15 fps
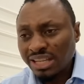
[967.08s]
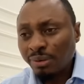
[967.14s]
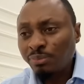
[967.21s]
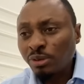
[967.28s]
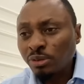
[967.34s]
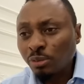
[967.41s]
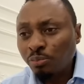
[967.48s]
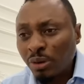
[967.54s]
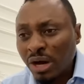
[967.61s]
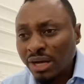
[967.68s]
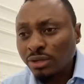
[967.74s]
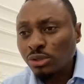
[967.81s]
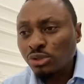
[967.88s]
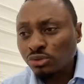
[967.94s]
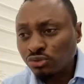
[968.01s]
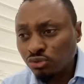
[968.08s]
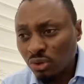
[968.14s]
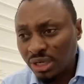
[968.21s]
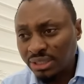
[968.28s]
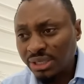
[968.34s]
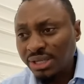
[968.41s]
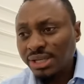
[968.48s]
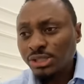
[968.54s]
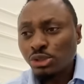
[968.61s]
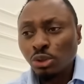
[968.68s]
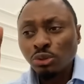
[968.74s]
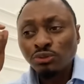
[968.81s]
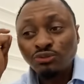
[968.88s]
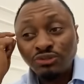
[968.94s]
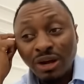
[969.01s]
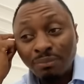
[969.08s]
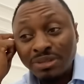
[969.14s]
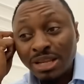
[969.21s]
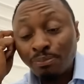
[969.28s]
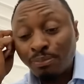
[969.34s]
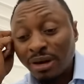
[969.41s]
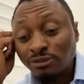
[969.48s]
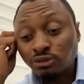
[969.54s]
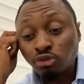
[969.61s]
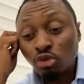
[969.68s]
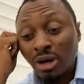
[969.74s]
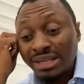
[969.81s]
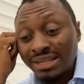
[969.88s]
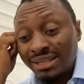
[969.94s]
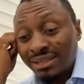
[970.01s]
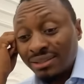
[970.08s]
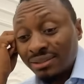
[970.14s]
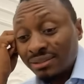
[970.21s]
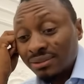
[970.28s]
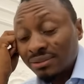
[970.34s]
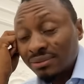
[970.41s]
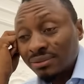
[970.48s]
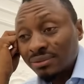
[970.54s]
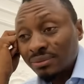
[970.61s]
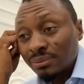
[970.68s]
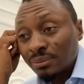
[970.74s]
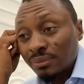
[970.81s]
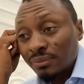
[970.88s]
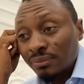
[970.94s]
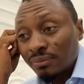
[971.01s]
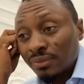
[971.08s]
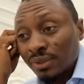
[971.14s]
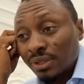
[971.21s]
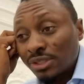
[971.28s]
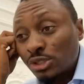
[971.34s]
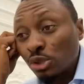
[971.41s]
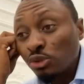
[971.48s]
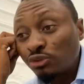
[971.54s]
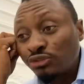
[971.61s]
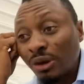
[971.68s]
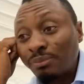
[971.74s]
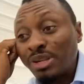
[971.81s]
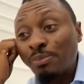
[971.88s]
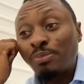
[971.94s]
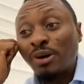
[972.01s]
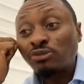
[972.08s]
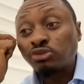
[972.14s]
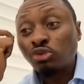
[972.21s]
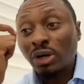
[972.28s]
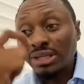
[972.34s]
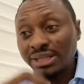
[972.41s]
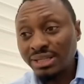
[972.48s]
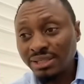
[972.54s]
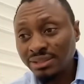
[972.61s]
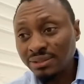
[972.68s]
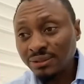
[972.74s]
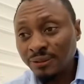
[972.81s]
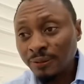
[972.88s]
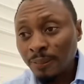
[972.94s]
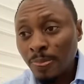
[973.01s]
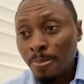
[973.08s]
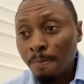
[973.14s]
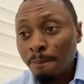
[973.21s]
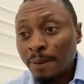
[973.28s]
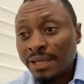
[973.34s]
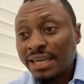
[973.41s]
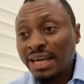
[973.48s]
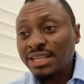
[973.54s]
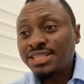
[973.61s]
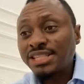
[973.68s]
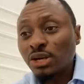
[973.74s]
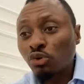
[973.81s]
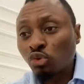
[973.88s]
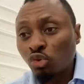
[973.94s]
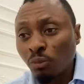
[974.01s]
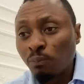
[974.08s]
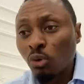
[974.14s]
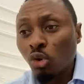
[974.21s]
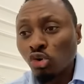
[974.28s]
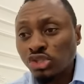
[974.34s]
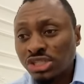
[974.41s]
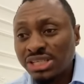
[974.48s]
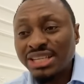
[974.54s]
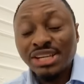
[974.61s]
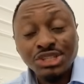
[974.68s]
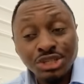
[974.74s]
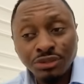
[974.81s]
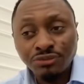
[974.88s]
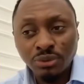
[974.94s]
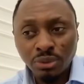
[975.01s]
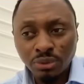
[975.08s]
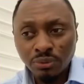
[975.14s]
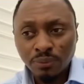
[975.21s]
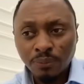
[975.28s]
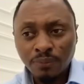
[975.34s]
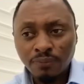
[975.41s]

La Bible parle du voile. Si une femme n'est pas voilée, si une femme n'est pas voilée, qu'elle se coupe aussi les cheveux.